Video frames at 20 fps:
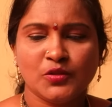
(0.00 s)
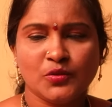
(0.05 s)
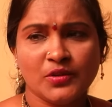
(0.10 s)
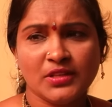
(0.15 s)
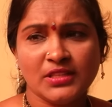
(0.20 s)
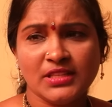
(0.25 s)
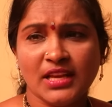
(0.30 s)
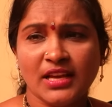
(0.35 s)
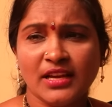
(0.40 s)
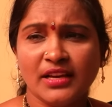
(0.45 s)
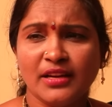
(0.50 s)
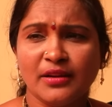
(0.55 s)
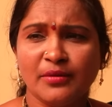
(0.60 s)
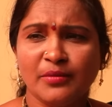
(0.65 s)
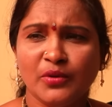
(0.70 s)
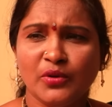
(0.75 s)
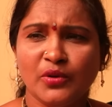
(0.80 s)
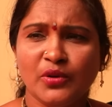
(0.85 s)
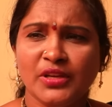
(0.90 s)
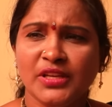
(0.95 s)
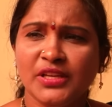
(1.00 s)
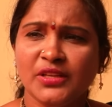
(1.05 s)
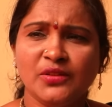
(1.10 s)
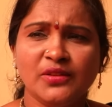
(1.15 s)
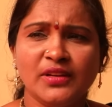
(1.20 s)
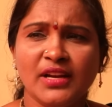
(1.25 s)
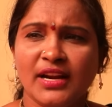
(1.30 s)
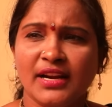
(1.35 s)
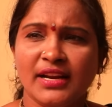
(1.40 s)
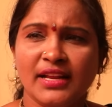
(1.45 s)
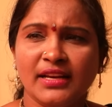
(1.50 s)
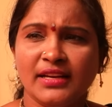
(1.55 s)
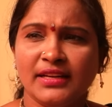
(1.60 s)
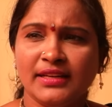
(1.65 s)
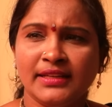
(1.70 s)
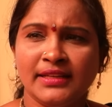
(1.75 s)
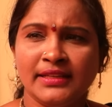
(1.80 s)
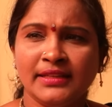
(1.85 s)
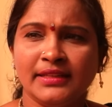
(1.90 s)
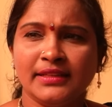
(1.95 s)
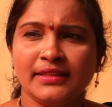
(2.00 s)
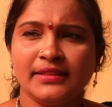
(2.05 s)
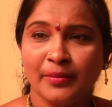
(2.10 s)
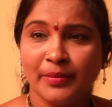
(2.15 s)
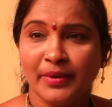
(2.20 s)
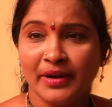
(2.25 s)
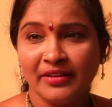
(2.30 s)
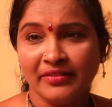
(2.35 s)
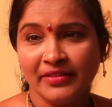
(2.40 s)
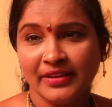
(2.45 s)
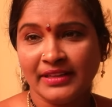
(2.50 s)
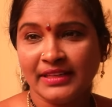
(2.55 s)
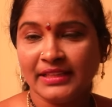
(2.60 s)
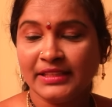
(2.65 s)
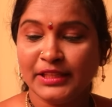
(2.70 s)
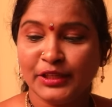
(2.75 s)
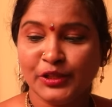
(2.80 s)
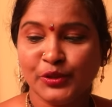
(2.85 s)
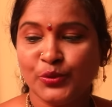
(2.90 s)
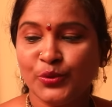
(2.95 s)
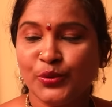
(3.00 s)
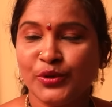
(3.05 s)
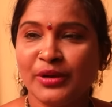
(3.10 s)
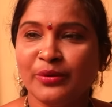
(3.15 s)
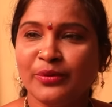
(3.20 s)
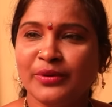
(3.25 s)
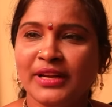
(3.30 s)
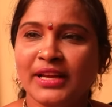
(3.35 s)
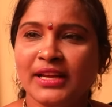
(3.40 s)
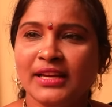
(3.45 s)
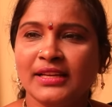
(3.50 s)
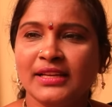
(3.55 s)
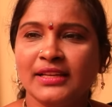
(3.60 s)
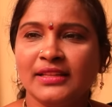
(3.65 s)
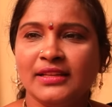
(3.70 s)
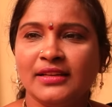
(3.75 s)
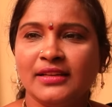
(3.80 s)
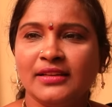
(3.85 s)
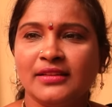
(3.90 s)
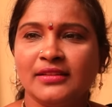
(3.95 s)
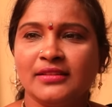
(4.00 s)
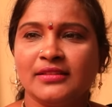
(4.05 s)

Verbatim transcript: సుఖసాగరంలో ఈదులు ఆడాలంటే పడవకి తెడ్డు కూడా ఉండాలి కదా